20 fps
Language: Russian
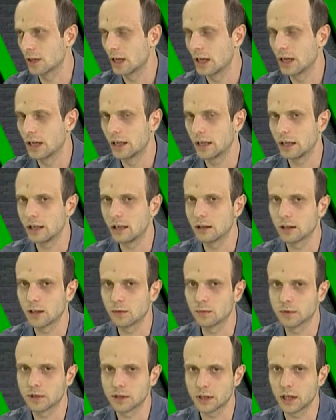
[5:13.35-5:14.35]
Угу. Или
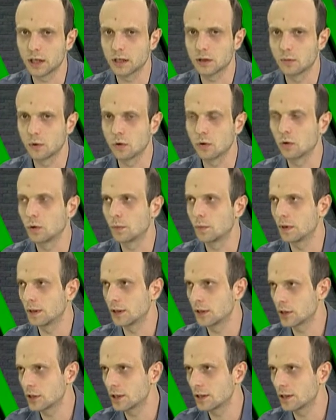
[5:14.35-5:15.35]
там сайт могут
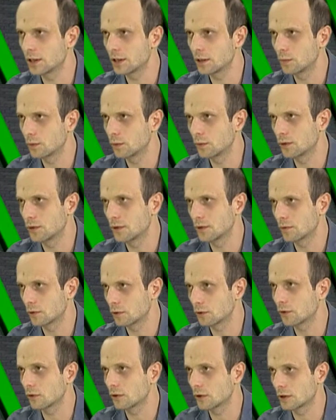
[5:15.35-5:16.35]
положить, допустим,
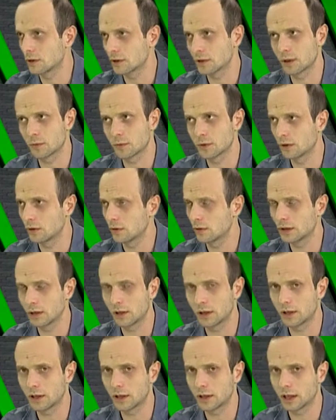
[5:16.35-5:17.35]
ну, то есть
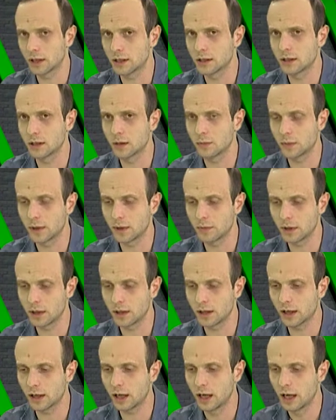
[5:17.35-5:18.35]
абсолютно разные
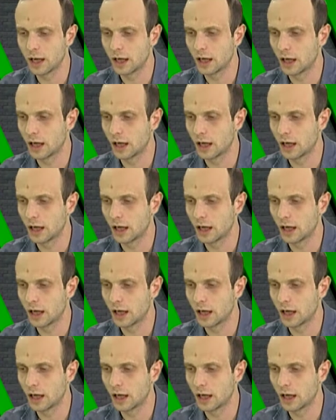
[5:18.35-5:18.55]
примеры,